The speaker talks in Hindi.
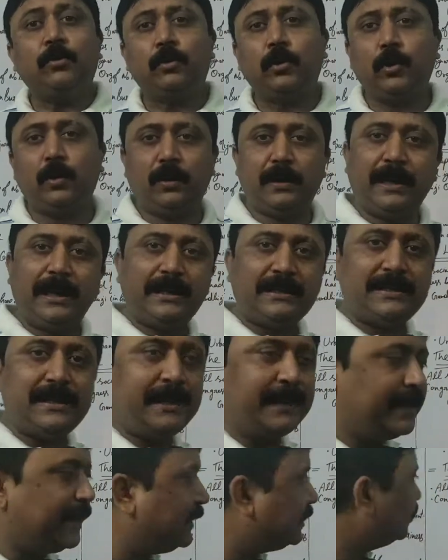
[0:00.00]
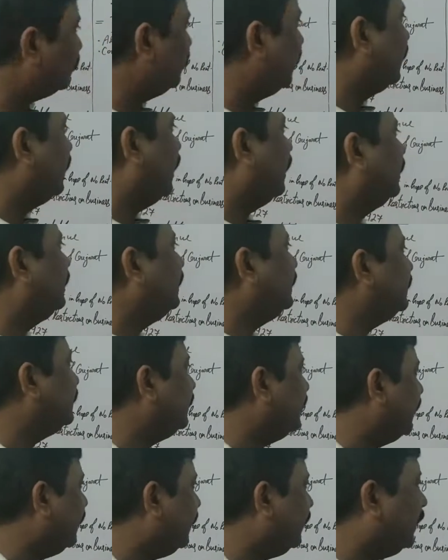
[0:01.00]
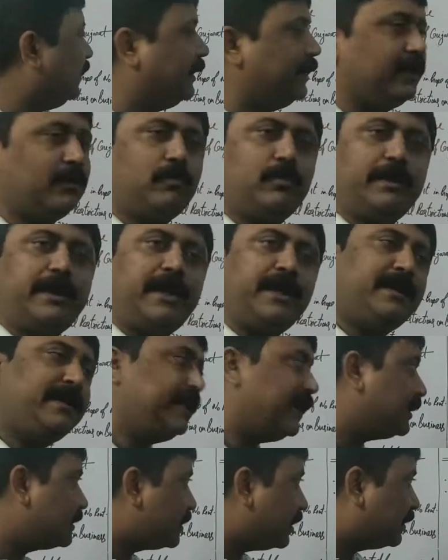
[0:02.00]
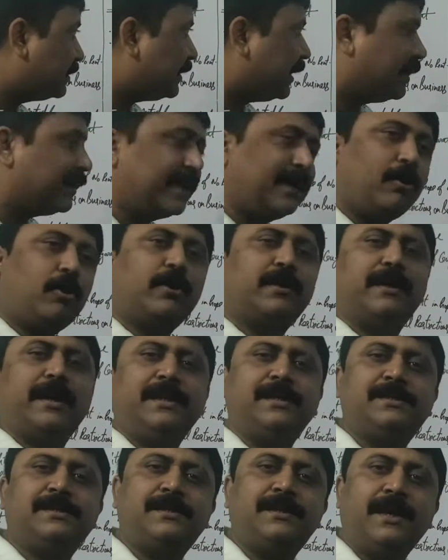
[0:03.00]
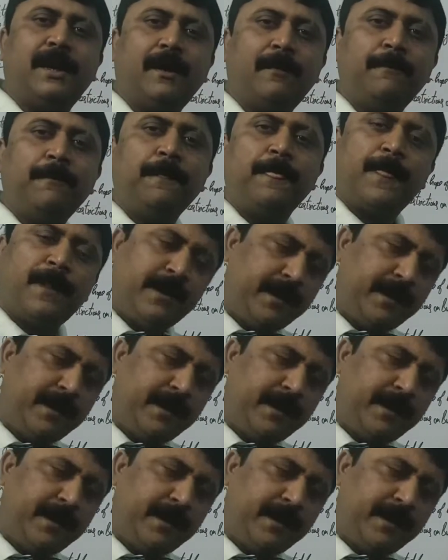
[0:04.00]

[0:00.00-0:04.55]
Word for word: तो ऐसे केस में गांधी जी ने इनके लिए सत्याग्रह ऑर्गेनाइज किया